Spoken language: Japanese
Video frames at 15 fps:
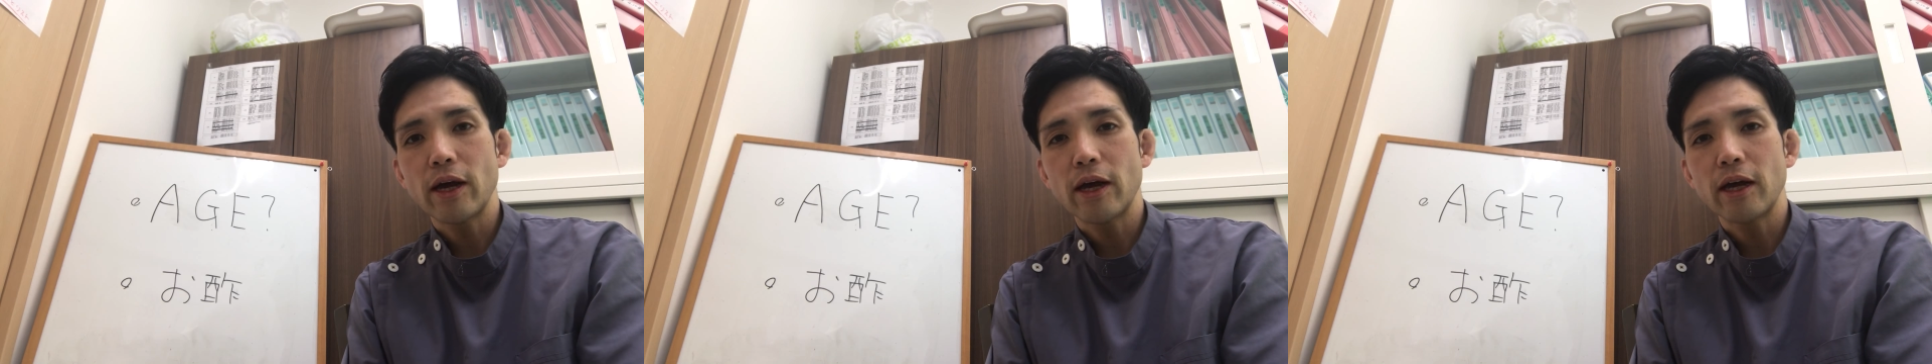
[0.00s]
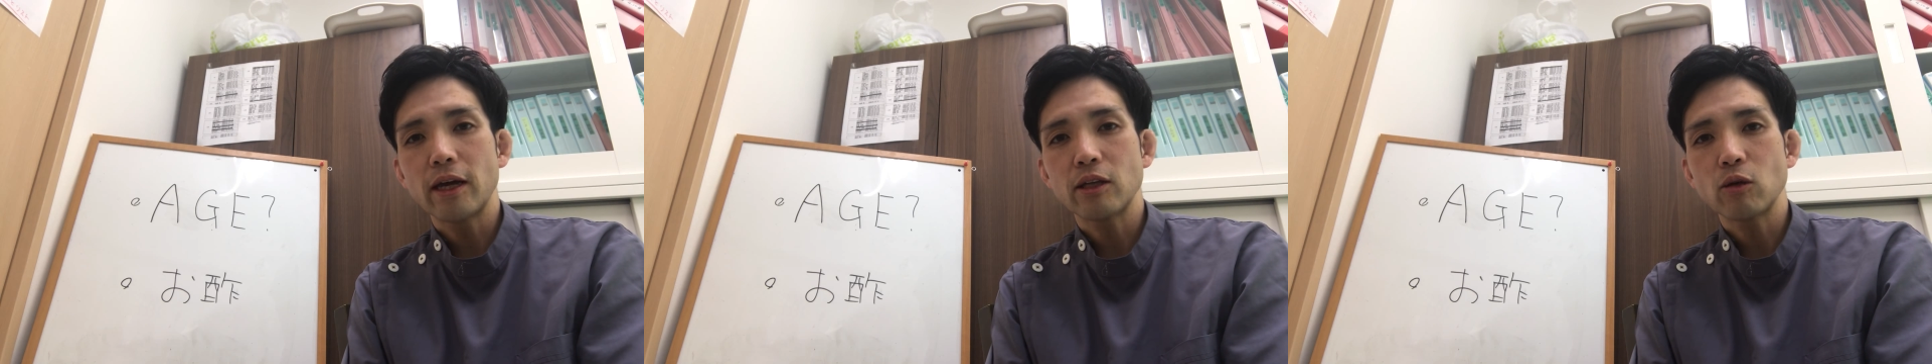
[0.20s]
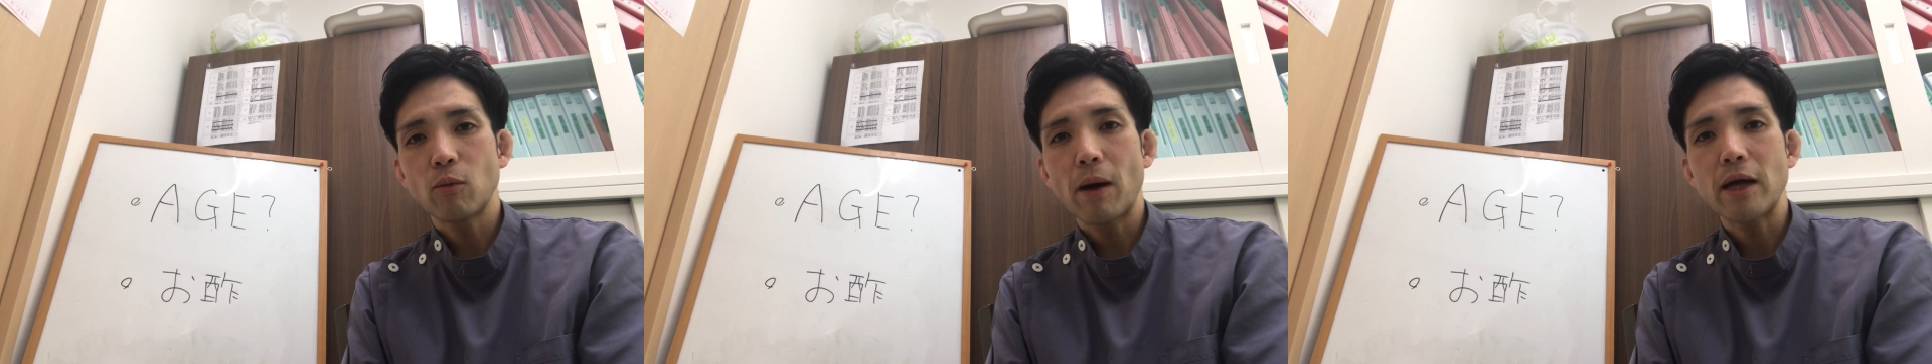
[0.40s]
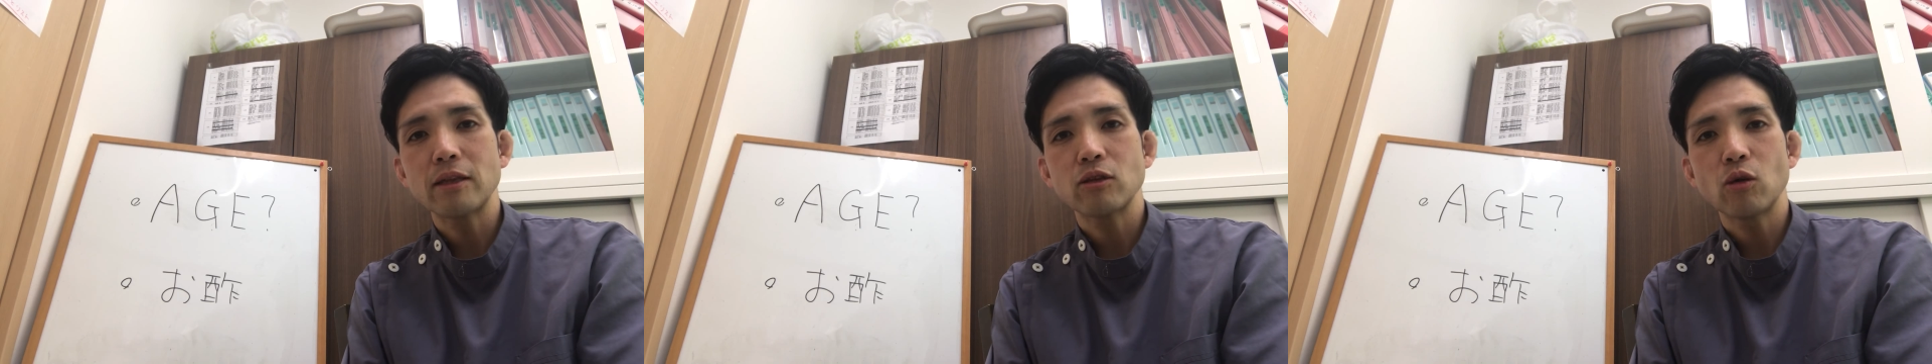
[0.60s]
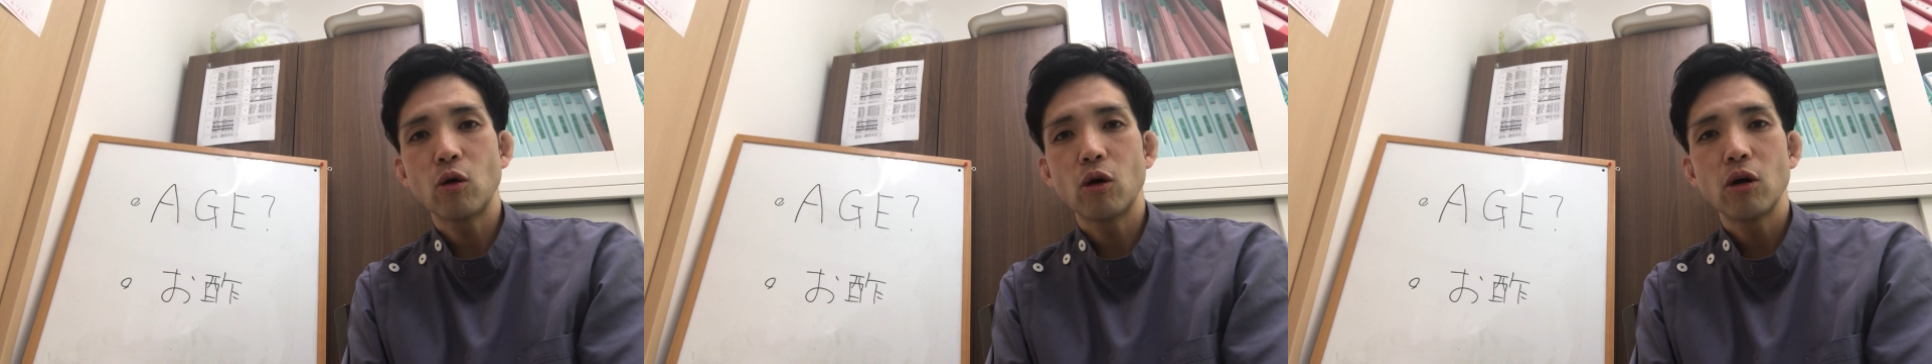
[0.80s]
えーと、
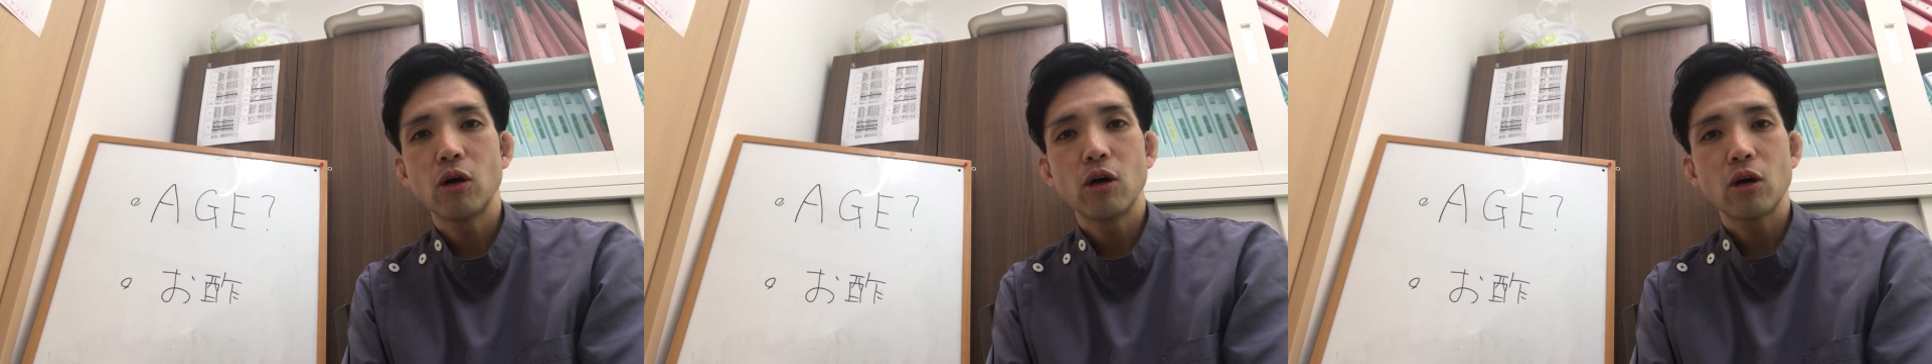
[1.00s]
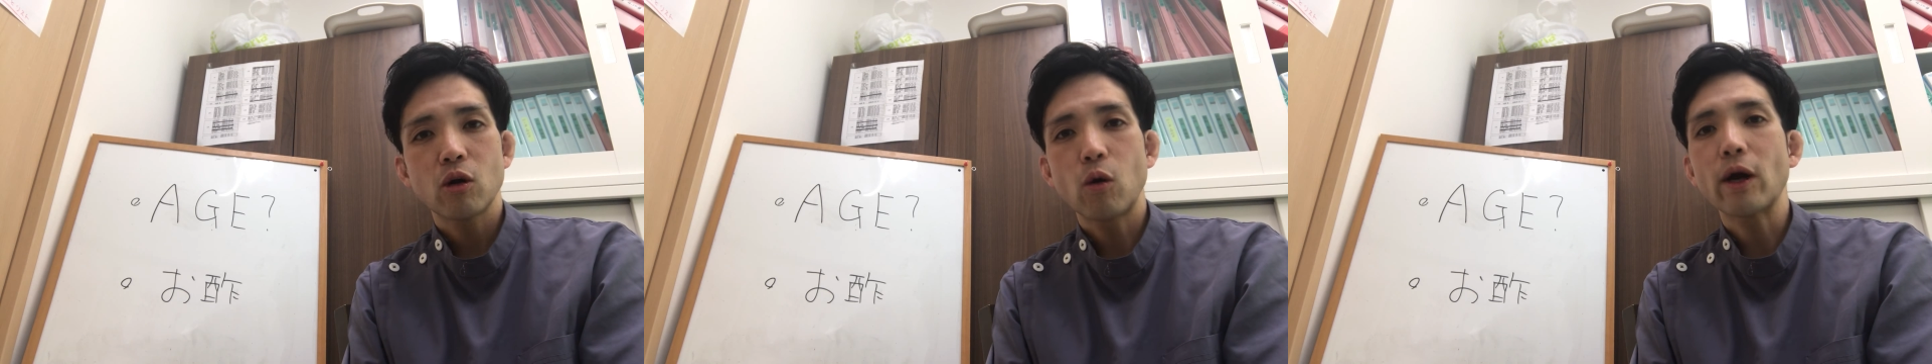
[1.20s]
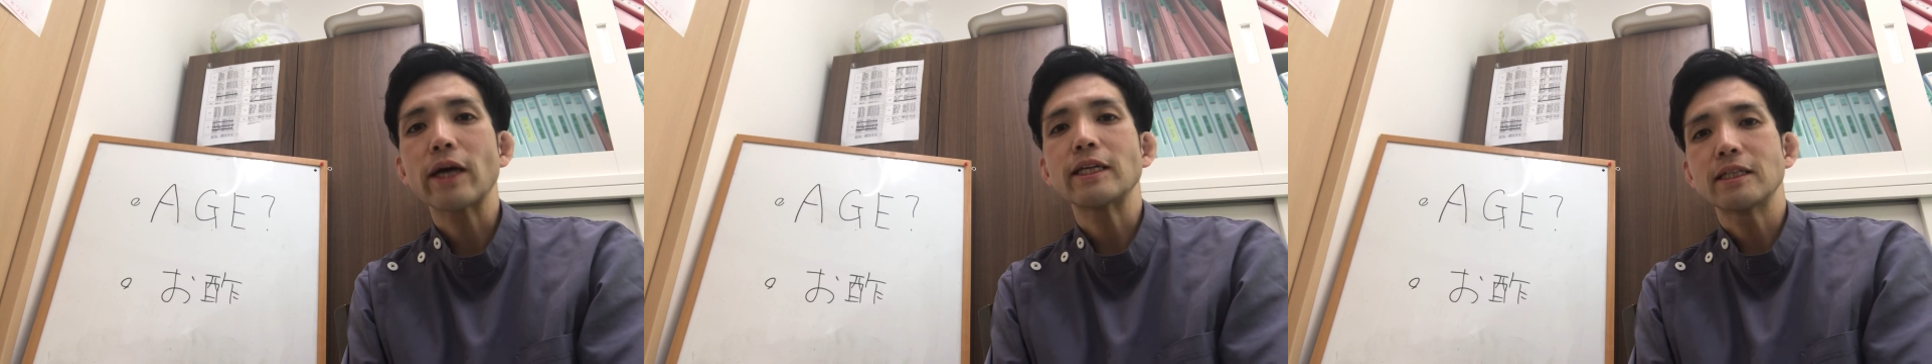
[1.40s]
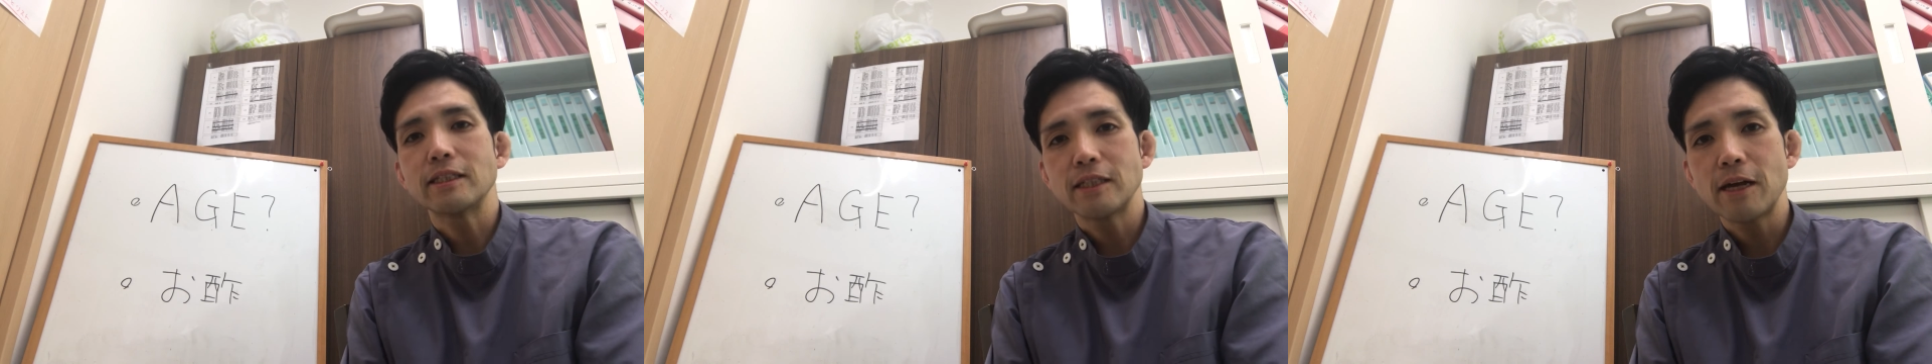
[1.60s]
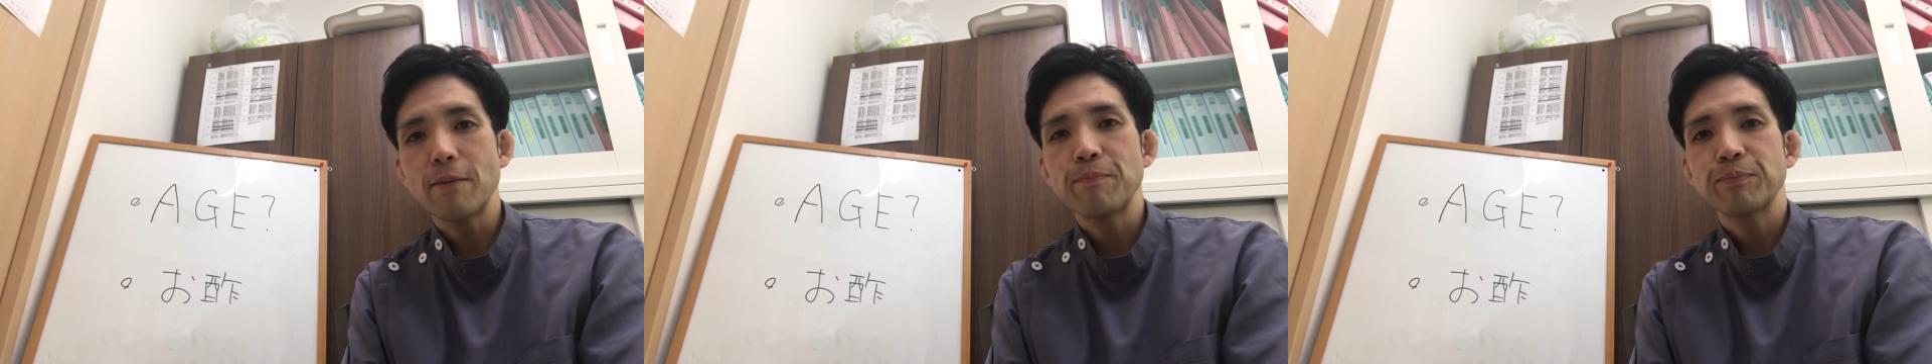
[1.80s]
パンの焦げで
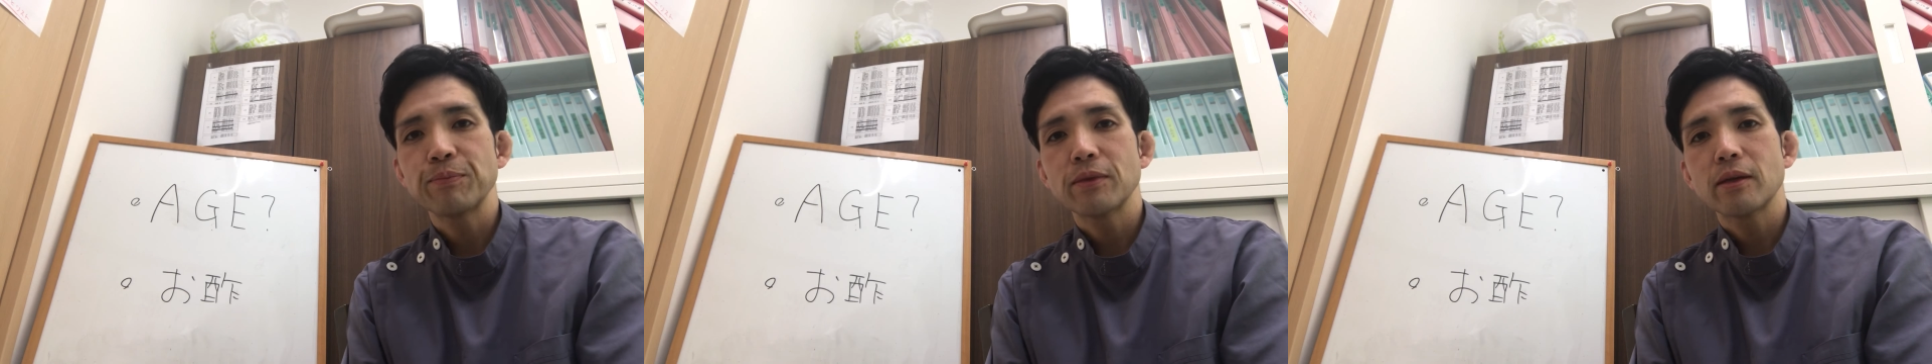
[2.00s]
すね